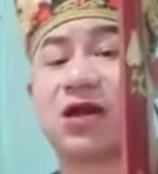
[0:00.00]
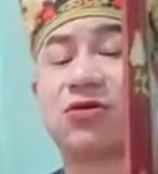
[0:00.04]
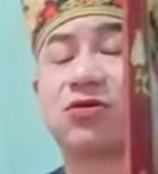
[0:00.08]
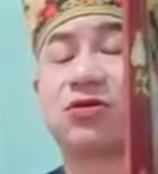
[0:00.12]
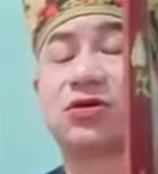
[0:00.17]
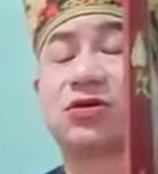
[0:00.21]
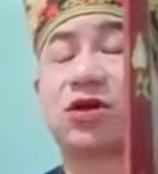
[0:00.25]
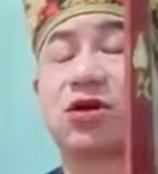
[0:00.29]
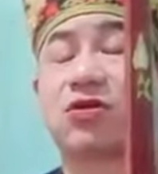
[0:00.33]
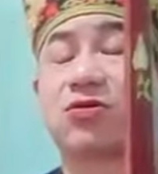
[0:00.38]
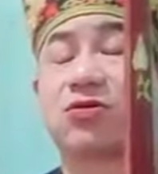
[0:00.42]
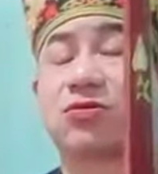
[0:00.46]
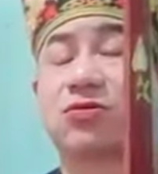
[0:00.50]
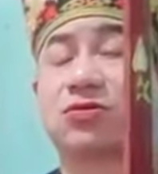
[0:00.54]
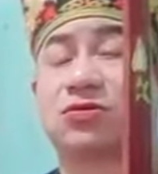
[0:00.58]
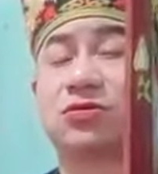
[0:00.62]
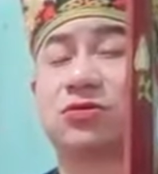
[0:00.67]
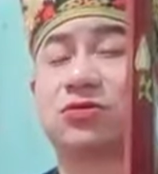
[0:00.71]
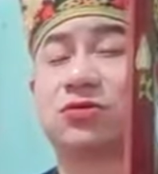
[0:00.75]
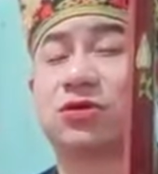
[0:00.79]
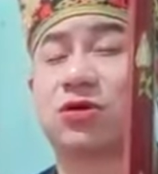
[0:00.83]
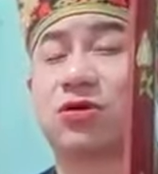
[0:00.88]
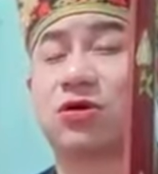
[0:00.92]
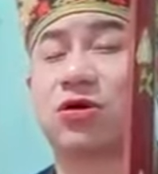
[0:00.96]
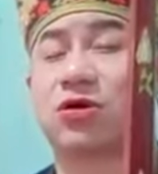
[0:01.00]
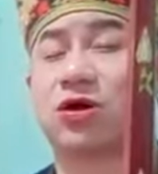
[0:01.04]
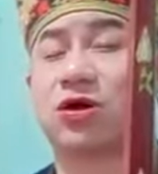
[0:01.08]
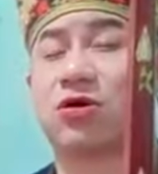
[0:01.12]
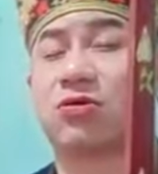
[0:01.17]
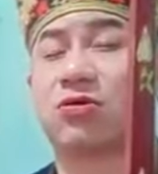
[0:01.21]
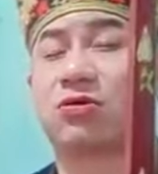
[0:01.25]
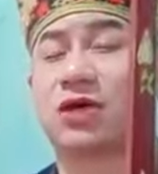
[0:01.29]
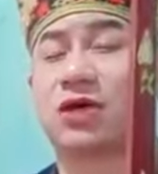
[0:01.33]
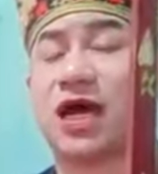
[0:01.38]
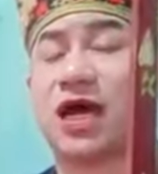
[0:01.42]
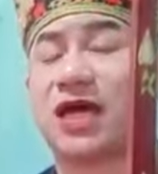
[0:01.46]
long tông tố
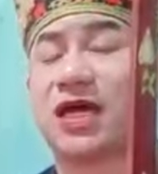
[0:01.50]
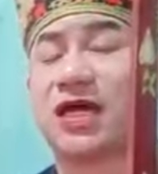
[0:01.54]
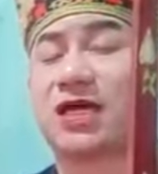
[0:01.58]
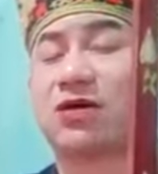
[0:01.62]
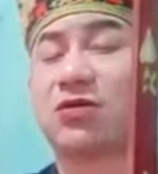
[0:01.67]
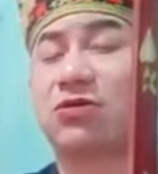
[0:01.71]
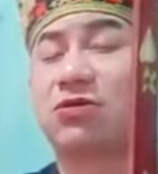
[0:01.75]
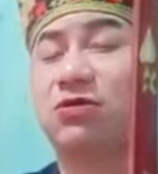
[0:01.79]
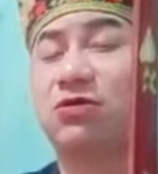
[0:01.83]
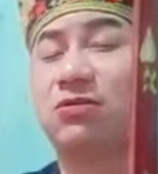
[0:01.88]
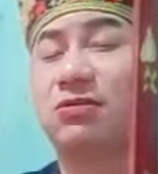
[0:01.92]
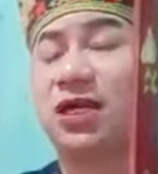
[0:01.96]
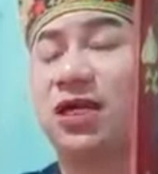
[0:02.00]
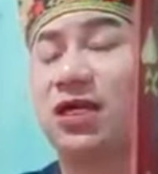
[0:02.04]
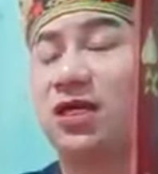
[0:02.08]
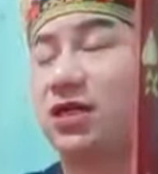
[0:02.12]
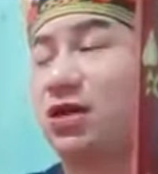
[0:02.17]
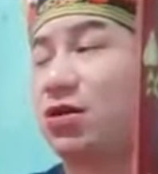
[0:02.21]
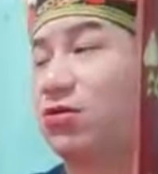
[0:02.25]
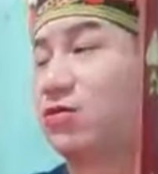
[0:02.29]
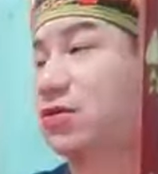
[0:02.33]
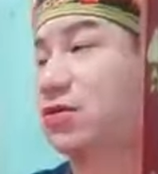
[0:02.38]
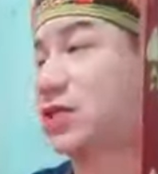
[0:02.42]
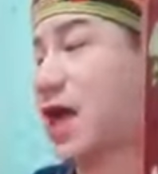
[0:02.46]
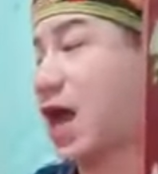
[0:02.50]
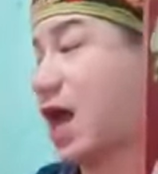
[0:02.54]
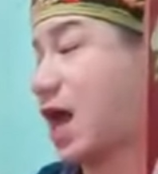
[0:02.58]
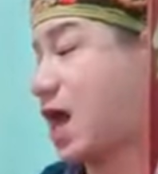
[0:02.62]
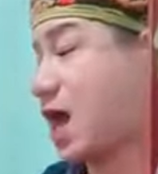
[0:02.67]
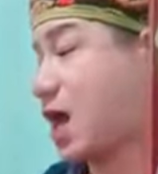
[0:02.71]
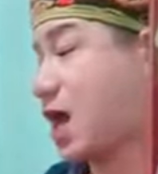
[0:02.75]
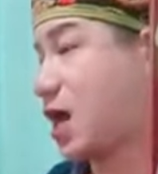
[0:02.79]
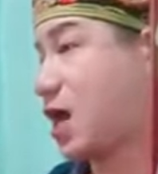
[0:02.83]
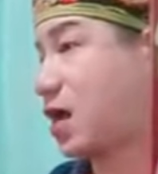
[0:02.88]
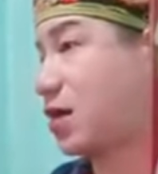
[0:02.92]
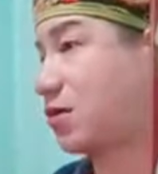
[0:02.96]
công khay lô bình long
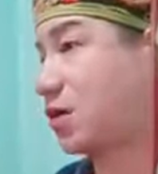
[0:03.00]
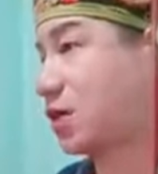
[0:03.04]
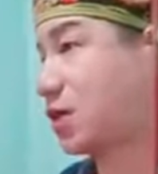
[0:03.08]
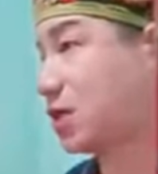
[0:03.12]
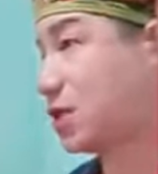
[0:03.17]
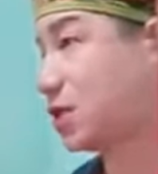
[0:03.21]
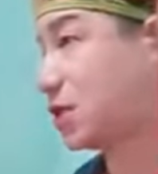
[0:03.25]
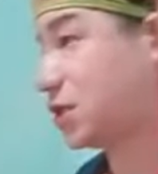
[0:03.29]
táo